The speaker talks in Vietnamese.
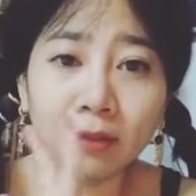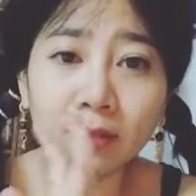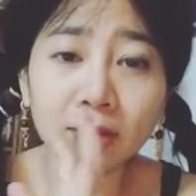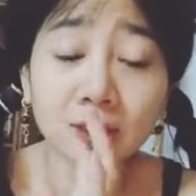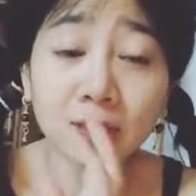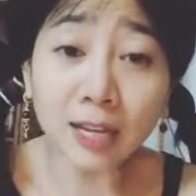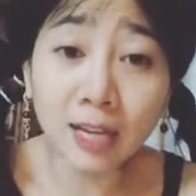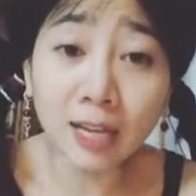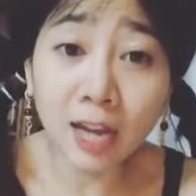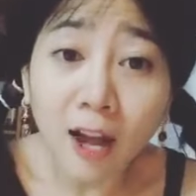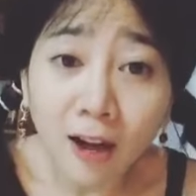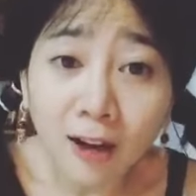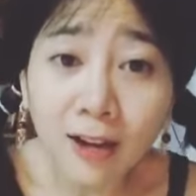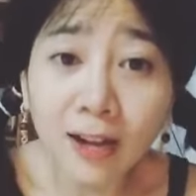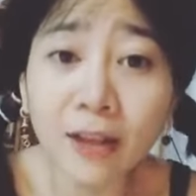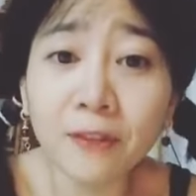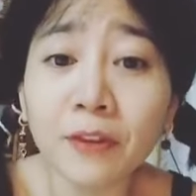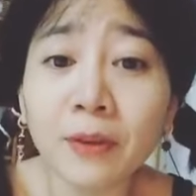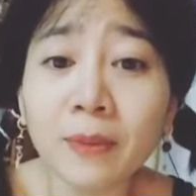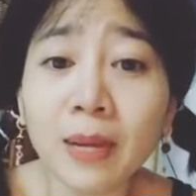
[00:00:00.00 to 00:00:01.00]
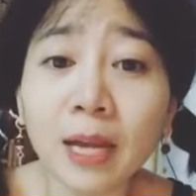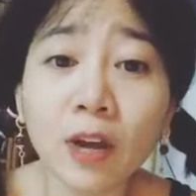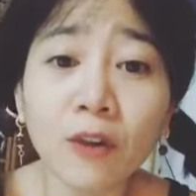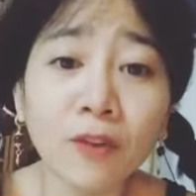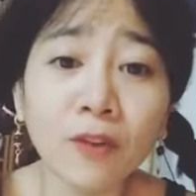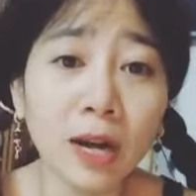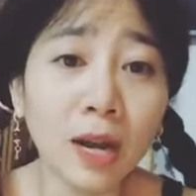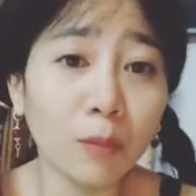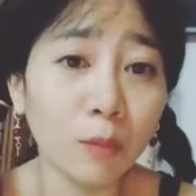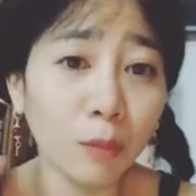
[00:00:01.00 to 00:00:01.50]
xin nói là phim này không
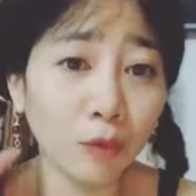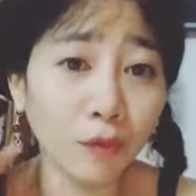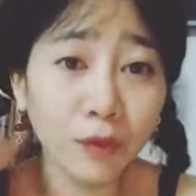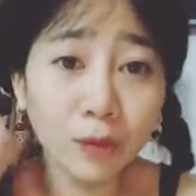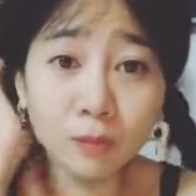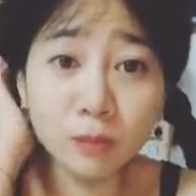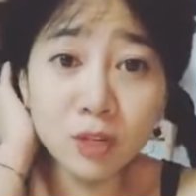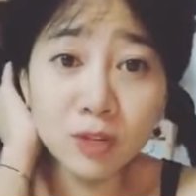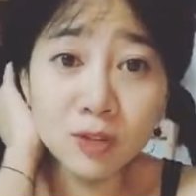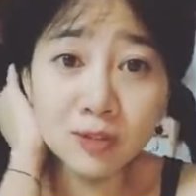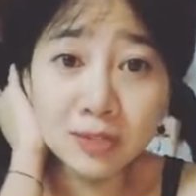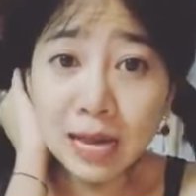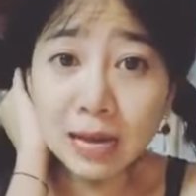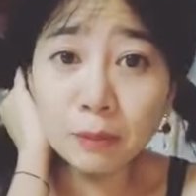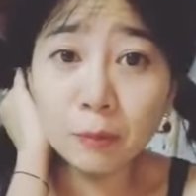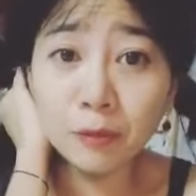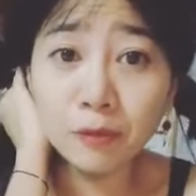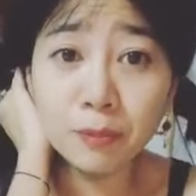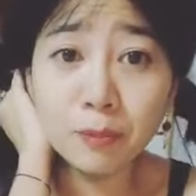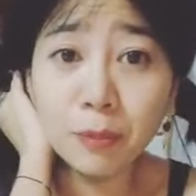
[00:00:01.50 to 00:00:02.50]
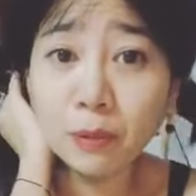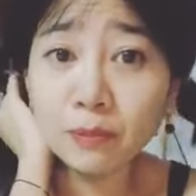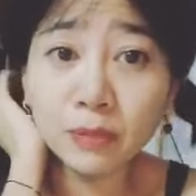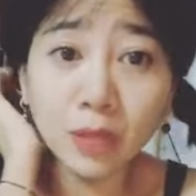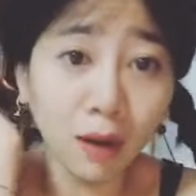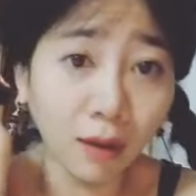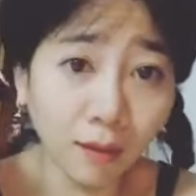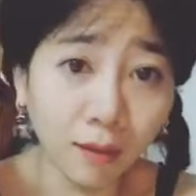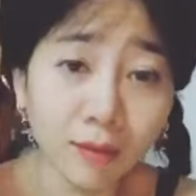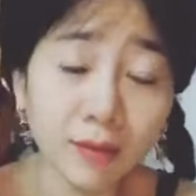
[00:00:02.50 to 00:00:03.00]
phải là một phim xuất sắc một phim bom
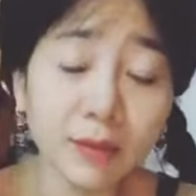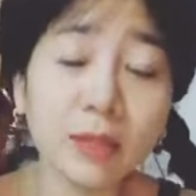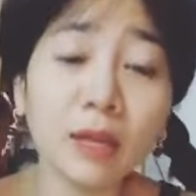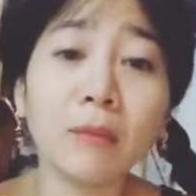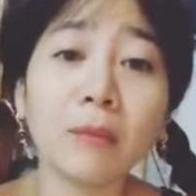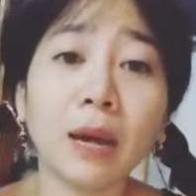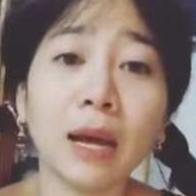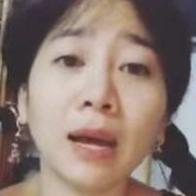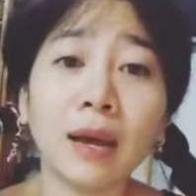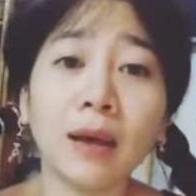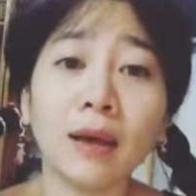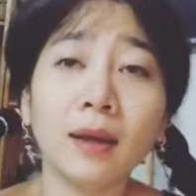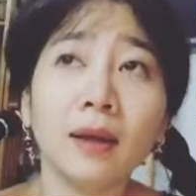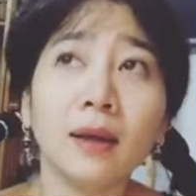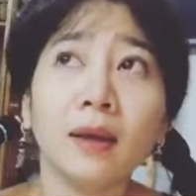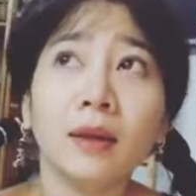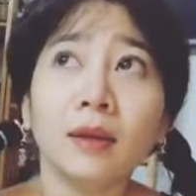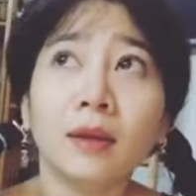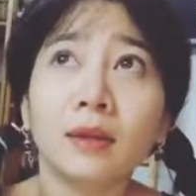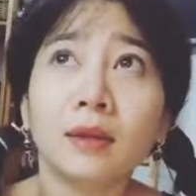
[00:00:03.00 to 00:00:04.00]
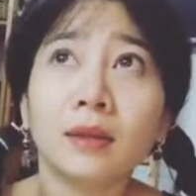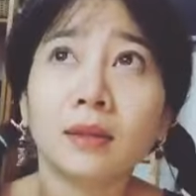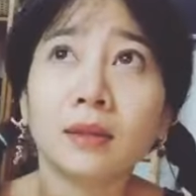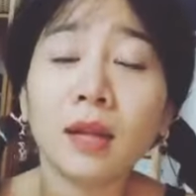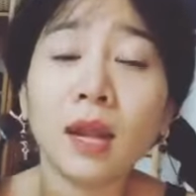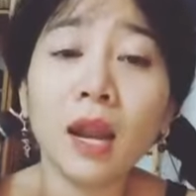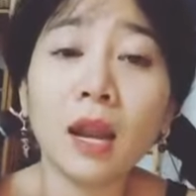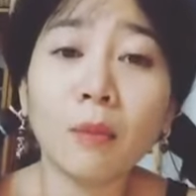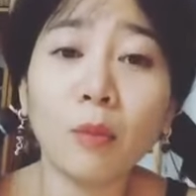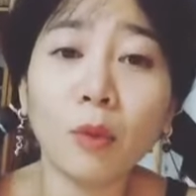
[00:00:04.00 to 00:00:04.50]
tấn nhưng mà
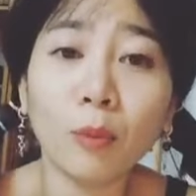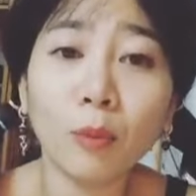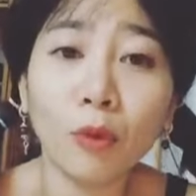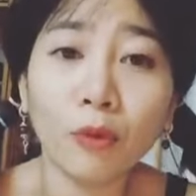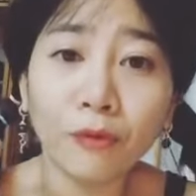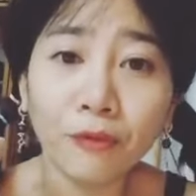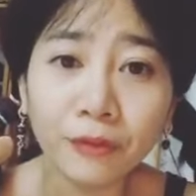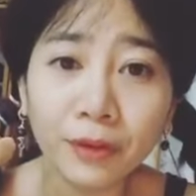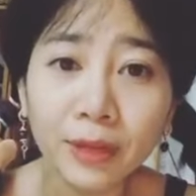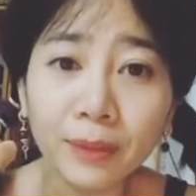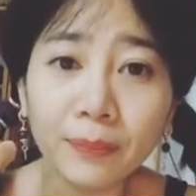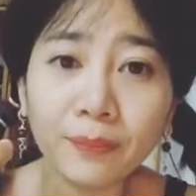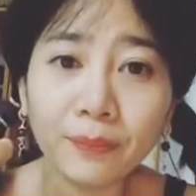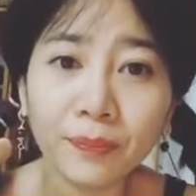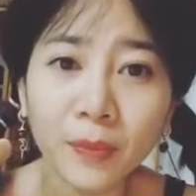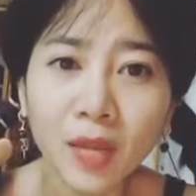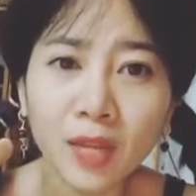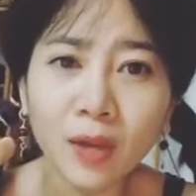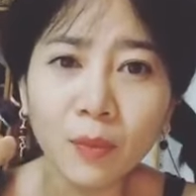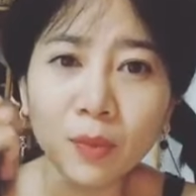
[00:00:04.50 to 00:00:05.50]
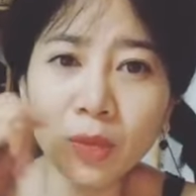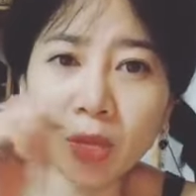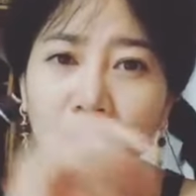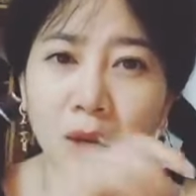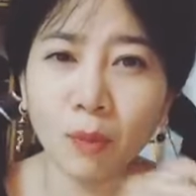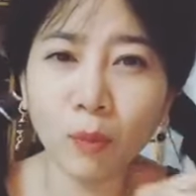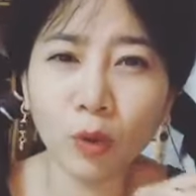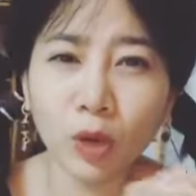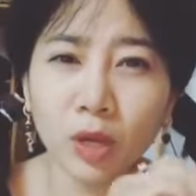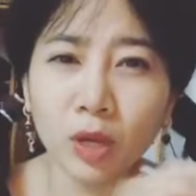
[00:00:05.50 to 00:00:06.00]
nó là một bộ phim nó giống như là
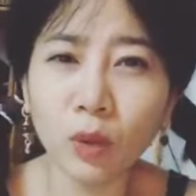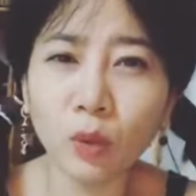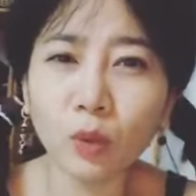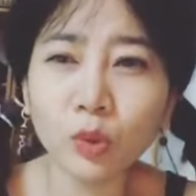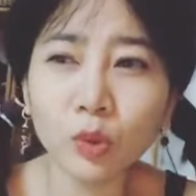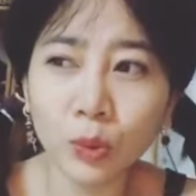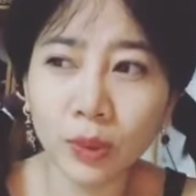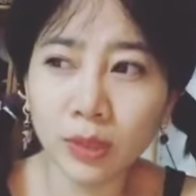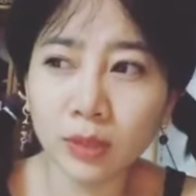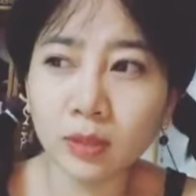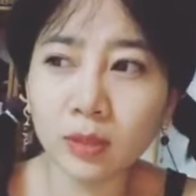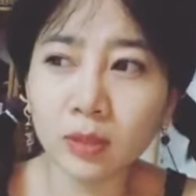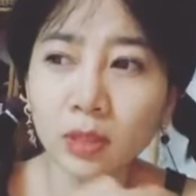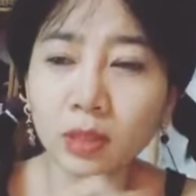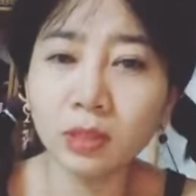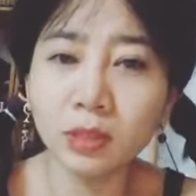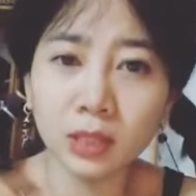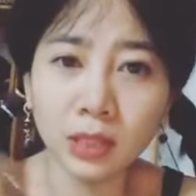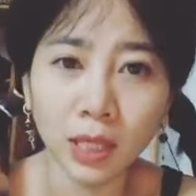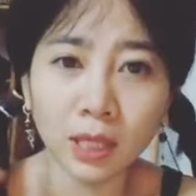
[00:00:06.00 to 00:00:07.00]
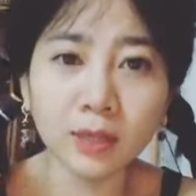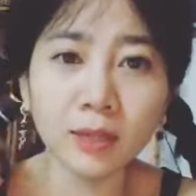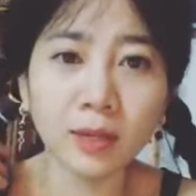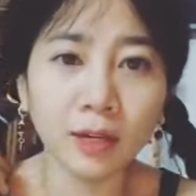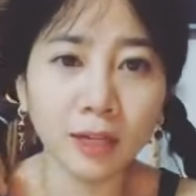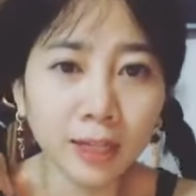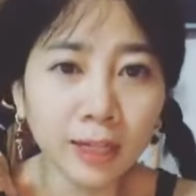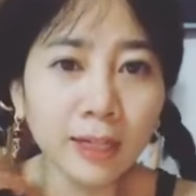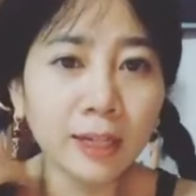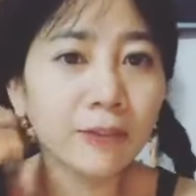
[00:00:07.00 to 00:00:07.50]
một cái câu chuyện thường nhật nhật
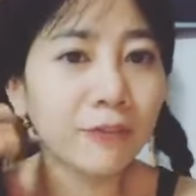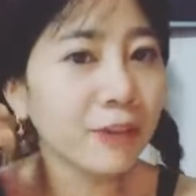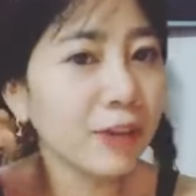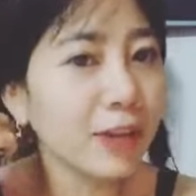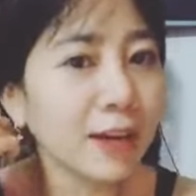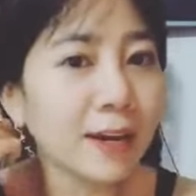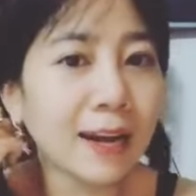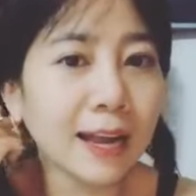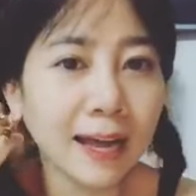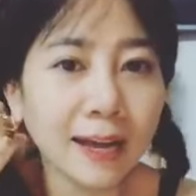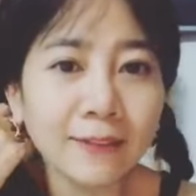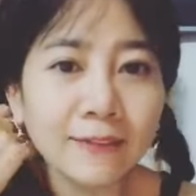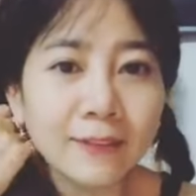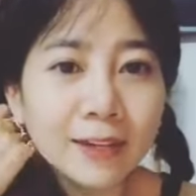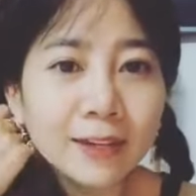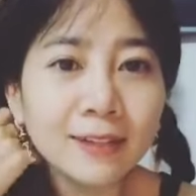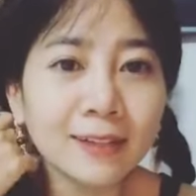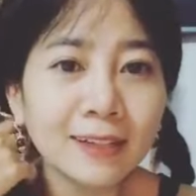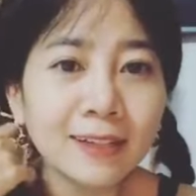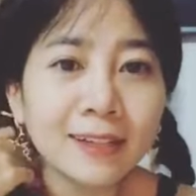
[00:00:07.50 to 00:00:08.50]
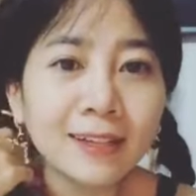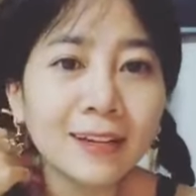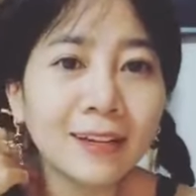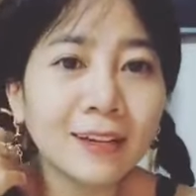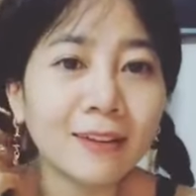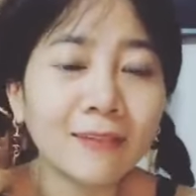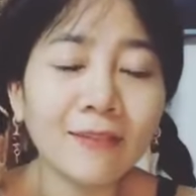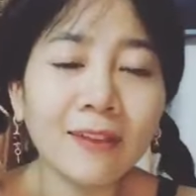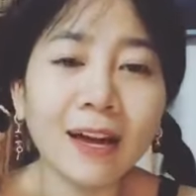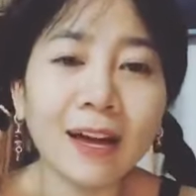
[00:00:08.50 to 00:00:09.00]
ký viết lại vậy đó
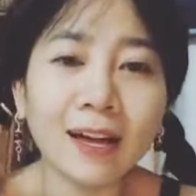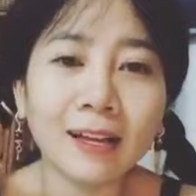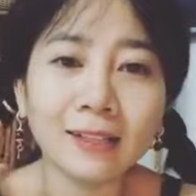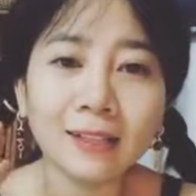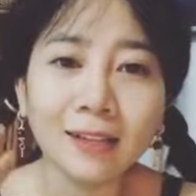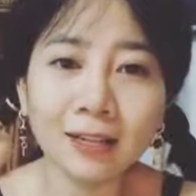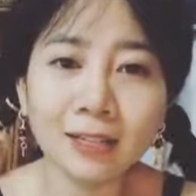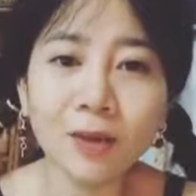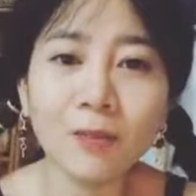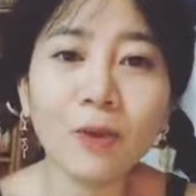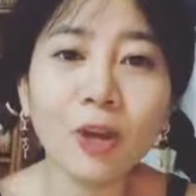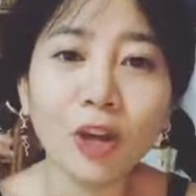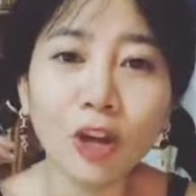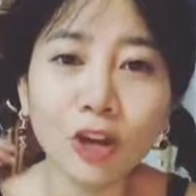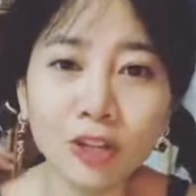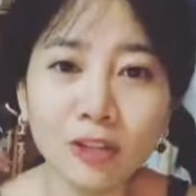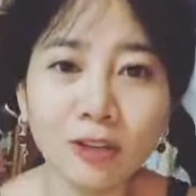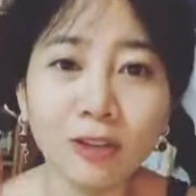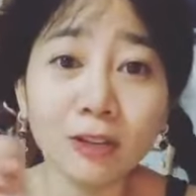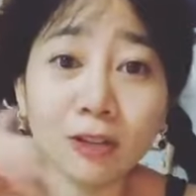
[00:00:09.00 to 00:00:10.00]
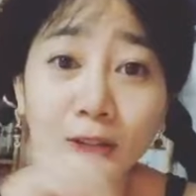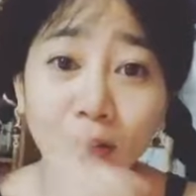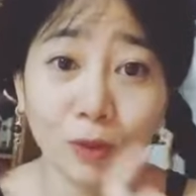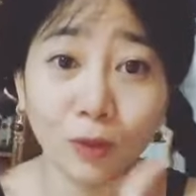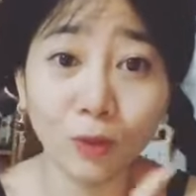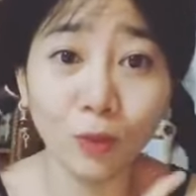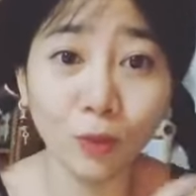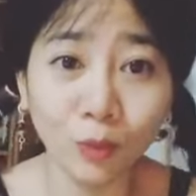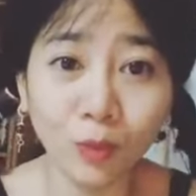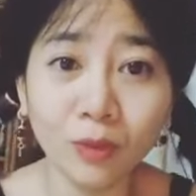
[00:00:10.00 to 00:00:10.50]
và ở trong đó có những cái tình
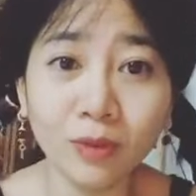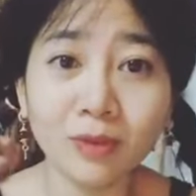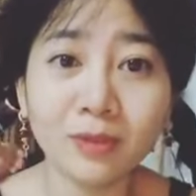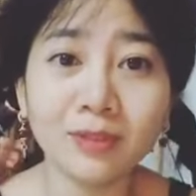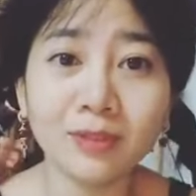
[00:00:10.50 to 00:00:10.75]
huống